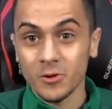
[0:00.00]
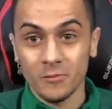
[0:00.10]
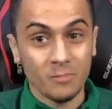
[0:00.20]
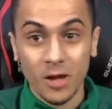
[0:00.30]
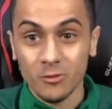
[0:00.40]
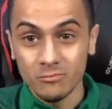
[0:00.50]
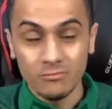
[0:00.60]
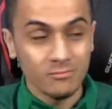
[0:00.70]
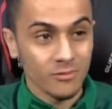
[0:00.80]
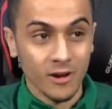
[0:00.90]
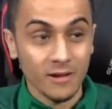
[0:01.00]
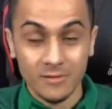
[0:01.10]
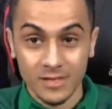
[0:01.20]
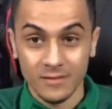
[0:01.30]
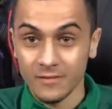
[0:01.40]
partout voilà
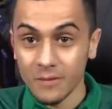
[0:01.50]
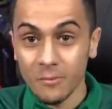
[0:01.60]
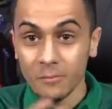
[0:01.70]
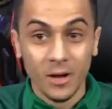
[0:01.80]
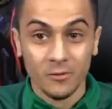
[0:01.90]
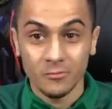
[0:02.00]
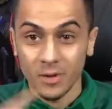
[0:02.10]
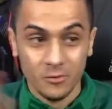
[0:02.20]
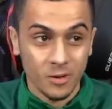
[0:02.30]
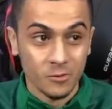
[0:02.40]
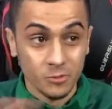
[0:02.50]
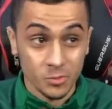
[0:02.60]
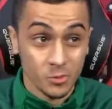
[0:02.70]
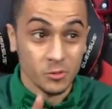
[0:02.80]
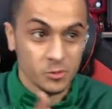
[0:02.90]
c'est vraiment partout partout partout je
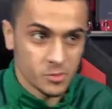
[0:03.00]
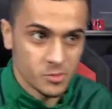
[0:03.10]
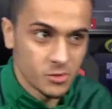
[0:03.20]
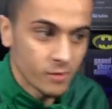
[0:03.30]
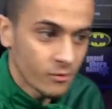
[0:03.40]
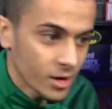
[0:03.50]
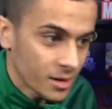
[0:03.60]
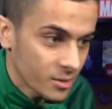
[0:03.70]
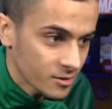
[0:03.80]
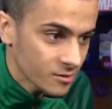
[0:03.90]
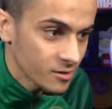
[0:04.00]
pense si on va voir là maintenant